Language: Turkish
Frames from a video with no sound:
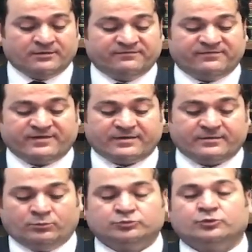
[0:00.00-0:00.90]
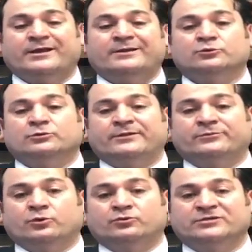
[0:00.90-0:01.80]
ve burada önemli
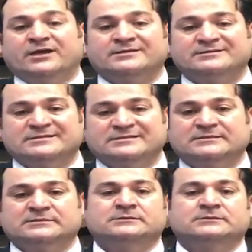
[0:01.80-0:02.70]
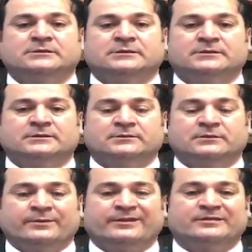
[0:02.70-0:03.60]
olan nokta sizin e,
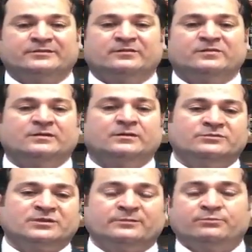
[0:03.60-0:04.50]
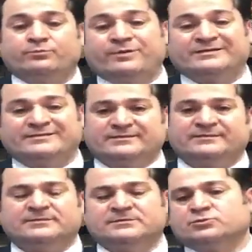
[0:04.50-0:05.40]
Amerika'daki tabi bu
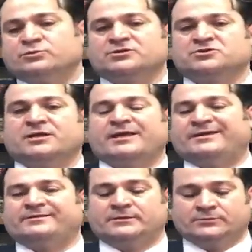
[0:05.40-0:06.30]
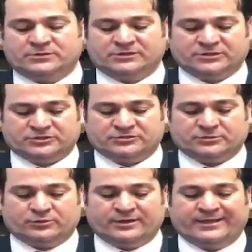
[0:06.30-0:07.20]
bahsettiğiniz süreçte eğer diyelim 40
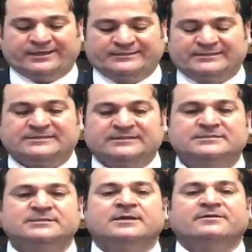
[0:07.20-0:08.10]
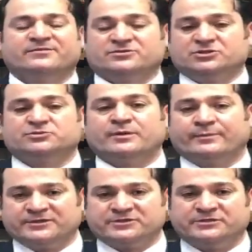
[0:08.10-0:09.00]
yaşında buraya geldiyseniz ve çalışmaya
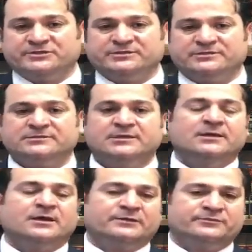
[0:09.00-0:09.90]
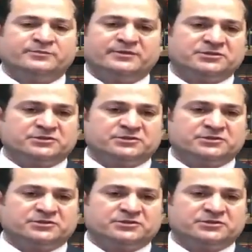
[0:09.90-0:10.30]
başladıysanız 65